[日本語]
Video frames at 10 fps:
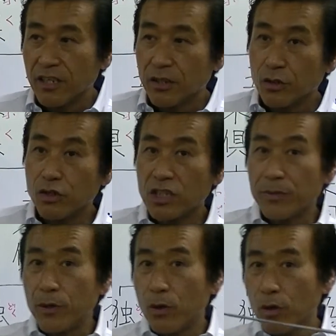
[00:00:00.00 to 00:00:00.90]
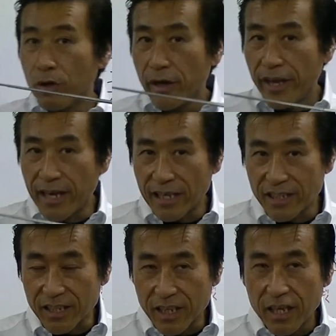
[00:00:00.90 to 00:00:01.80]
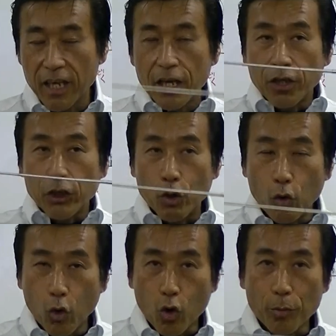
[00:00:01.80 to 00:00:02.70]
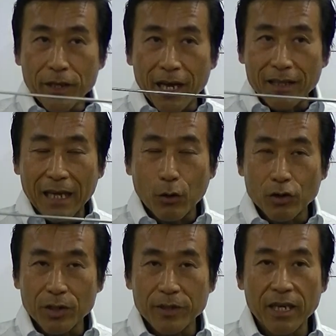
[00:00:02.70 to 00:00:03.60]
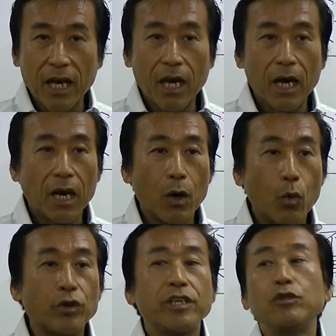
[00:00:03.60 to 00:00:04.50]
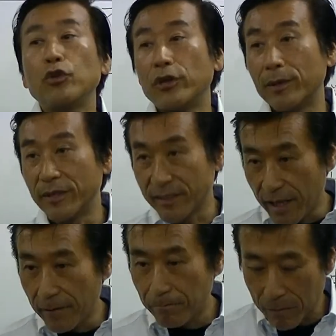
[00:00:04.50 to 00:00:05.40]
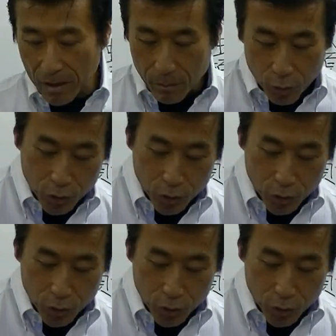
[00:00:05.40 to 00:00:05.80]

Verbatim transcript: 苦しみを減らし喜びや楽しみが起きると言われますね仏